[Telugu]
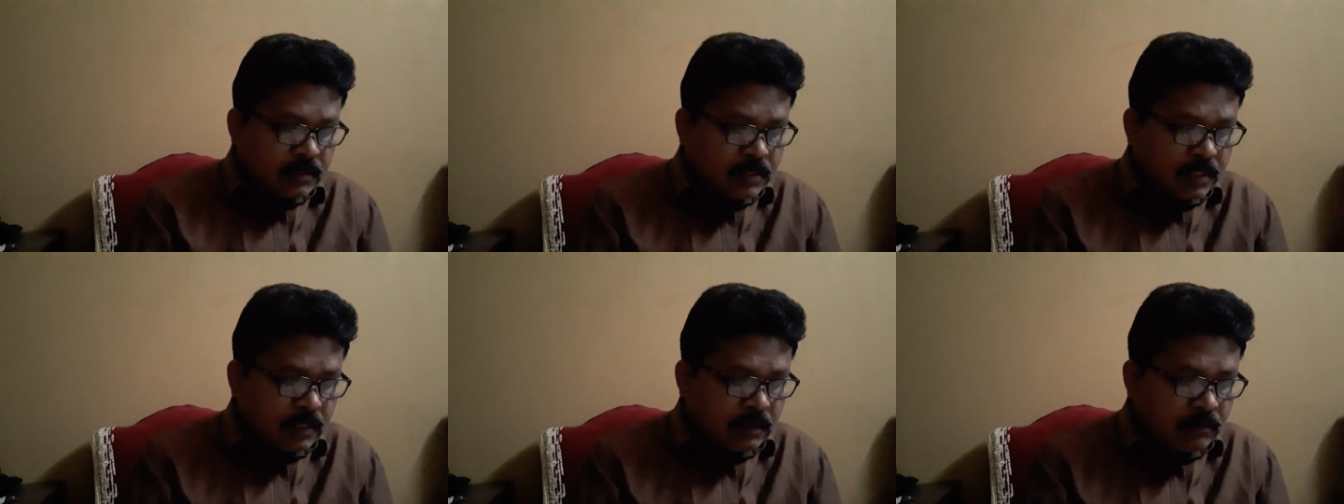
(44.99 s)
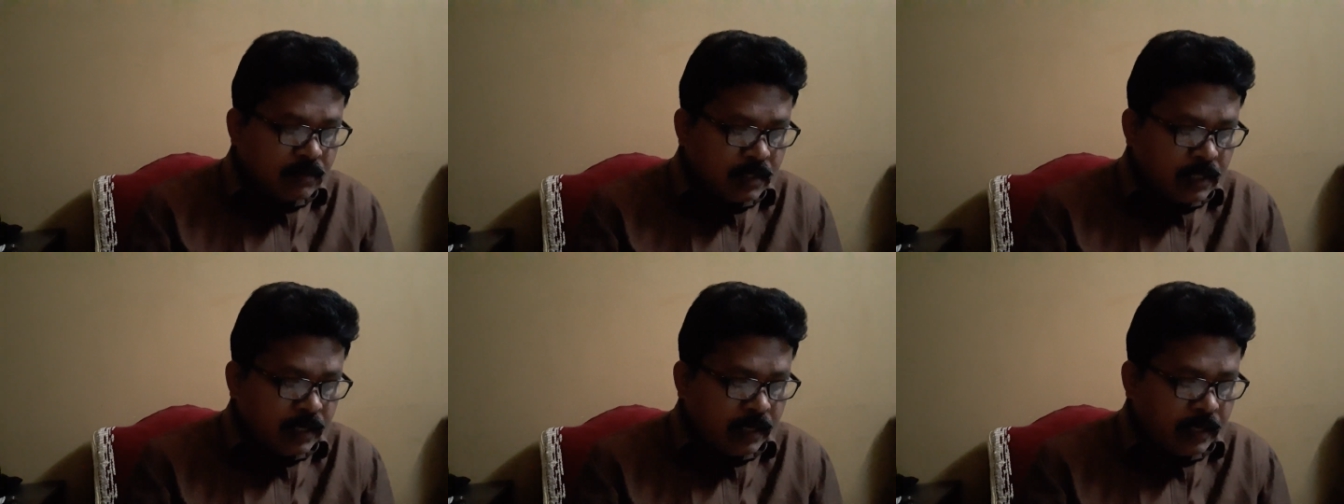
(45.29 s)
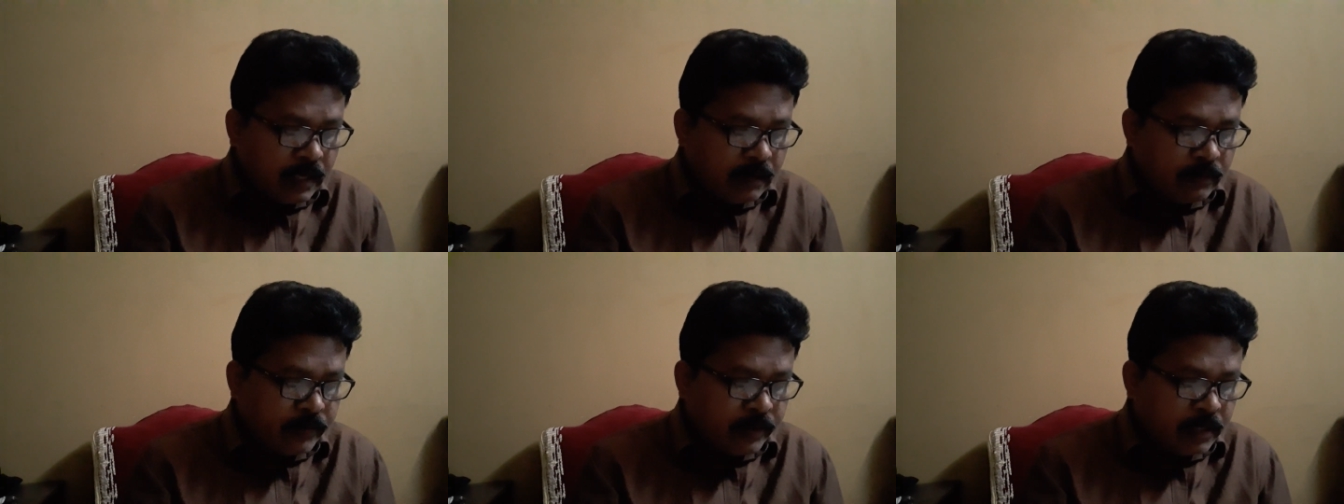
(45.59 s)
జనవరి
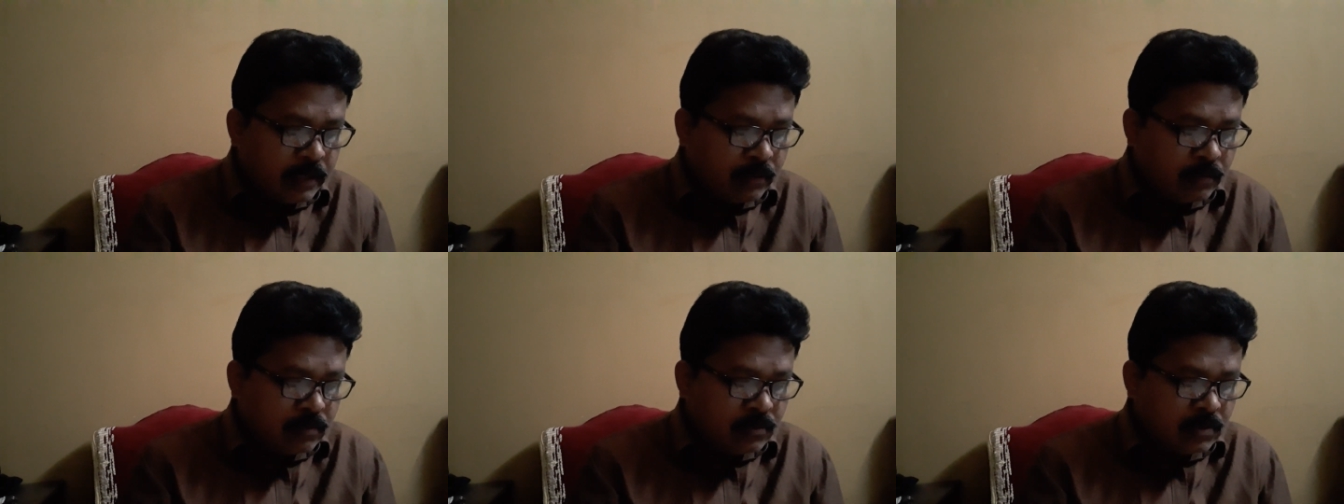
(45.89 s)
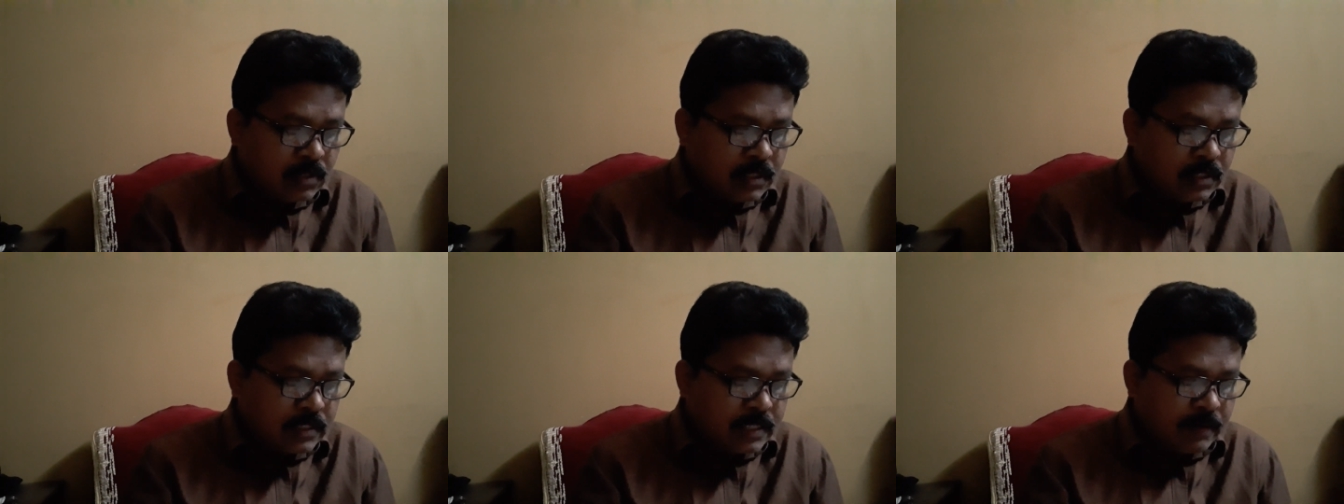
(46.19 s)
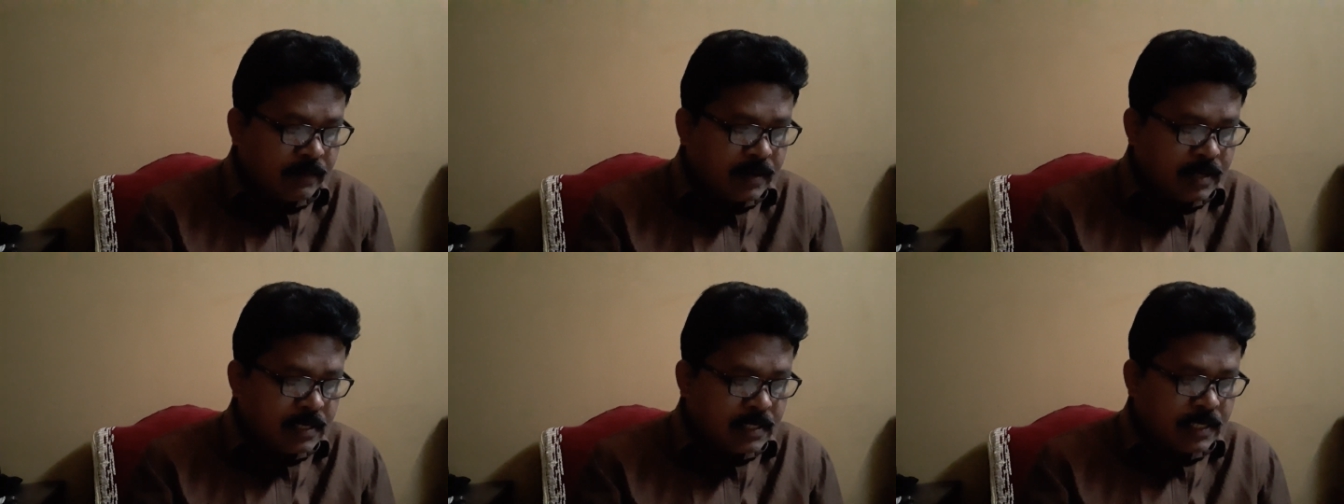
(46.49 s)
లెవెన్ నుంచి
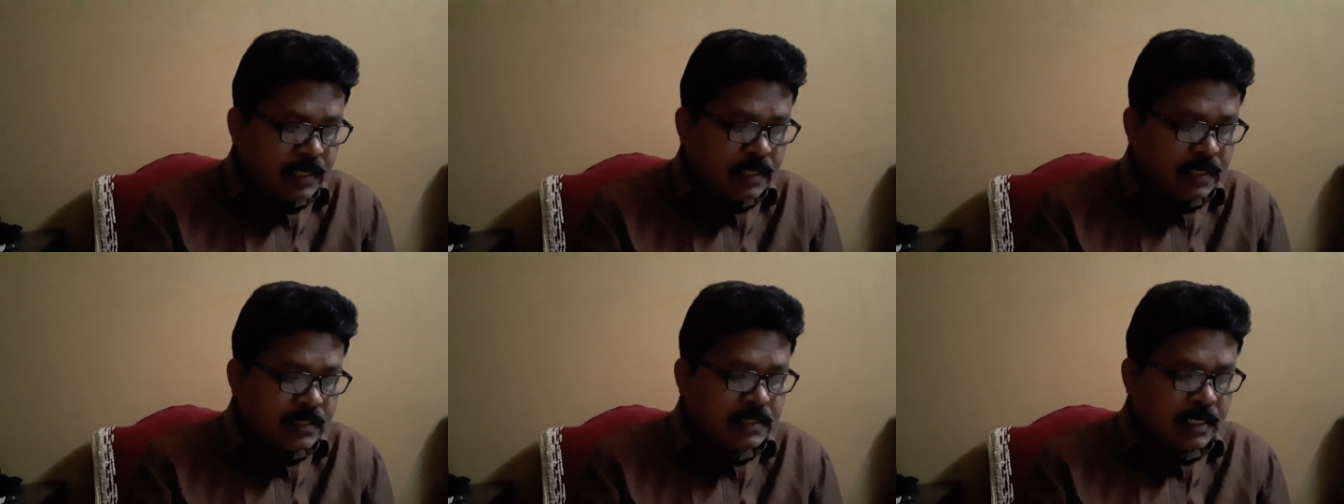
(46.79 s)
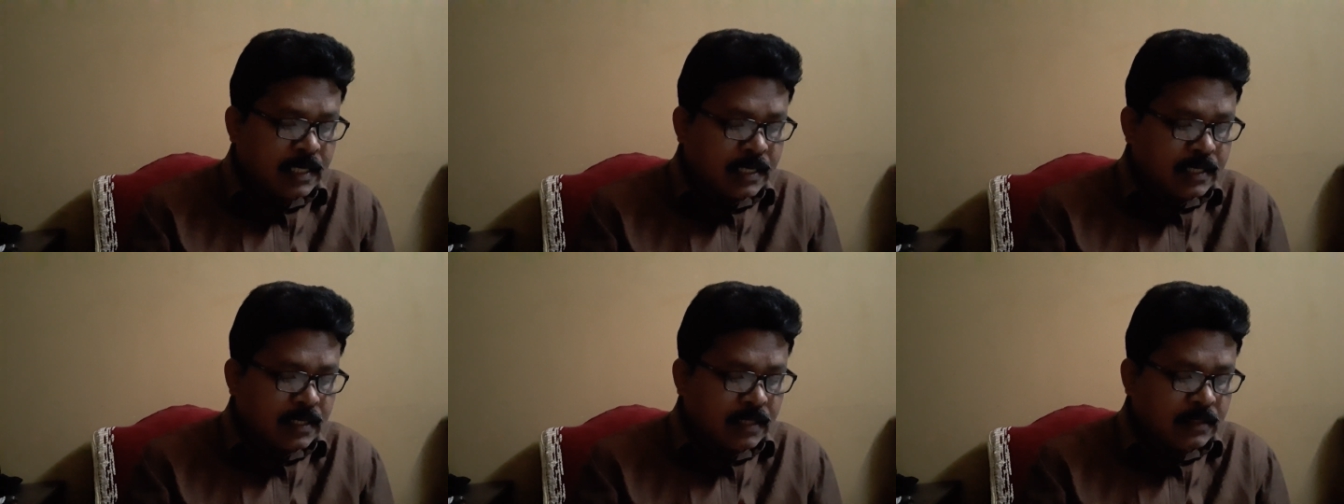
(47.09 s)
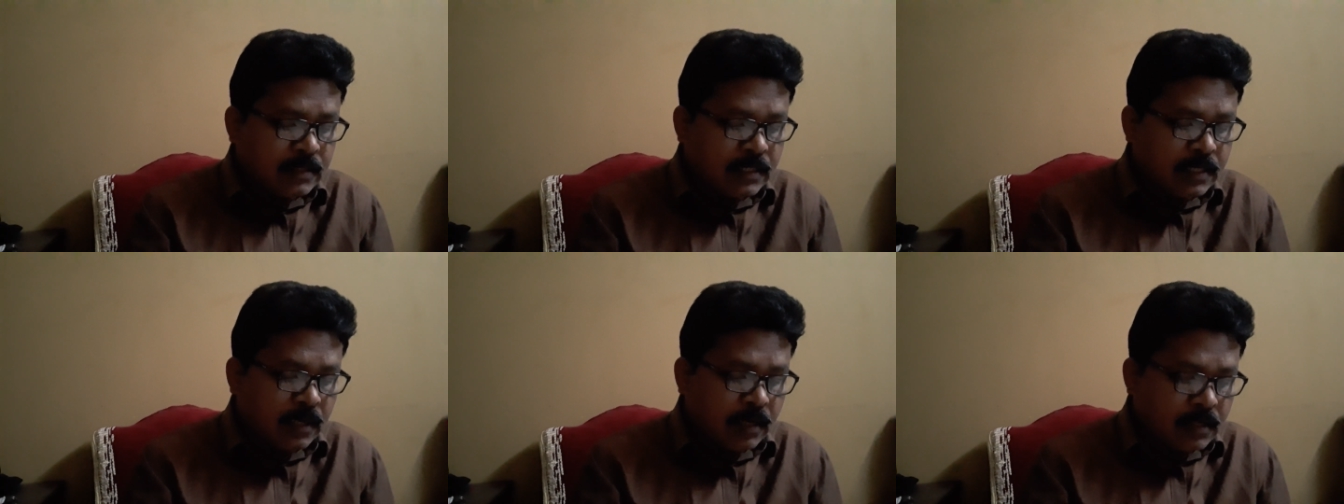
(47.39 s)
సెవెంటీన్
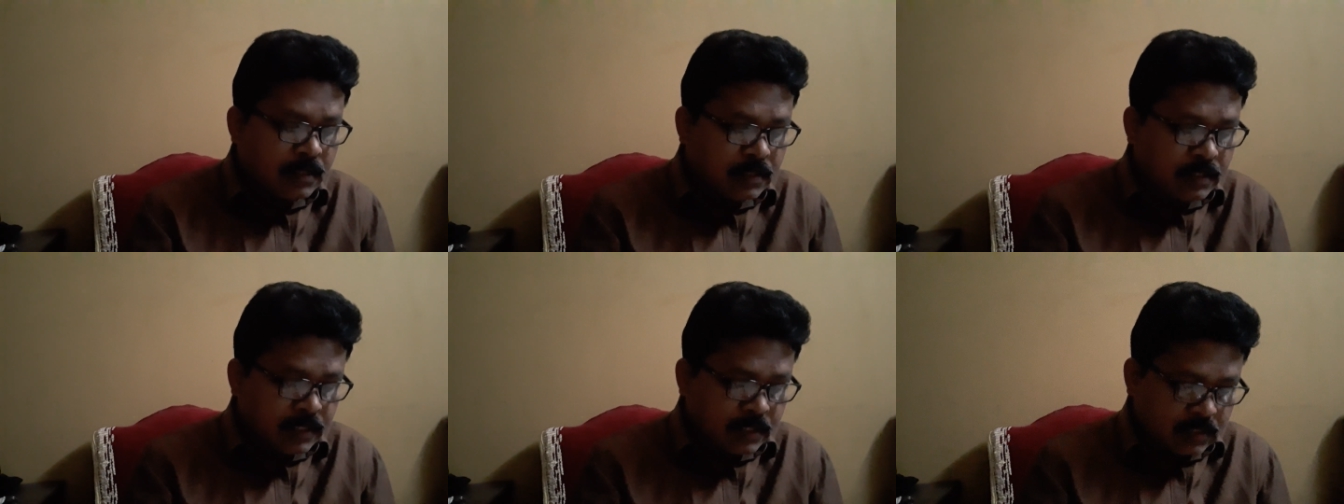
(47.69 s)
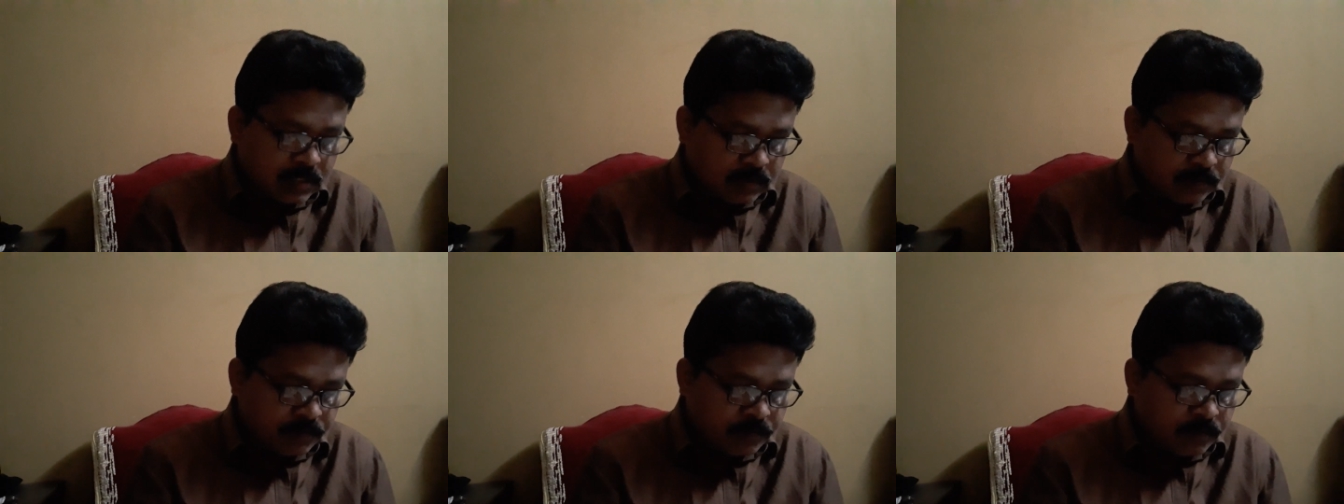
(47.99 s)
సంక్రాంతి హాలిడేస్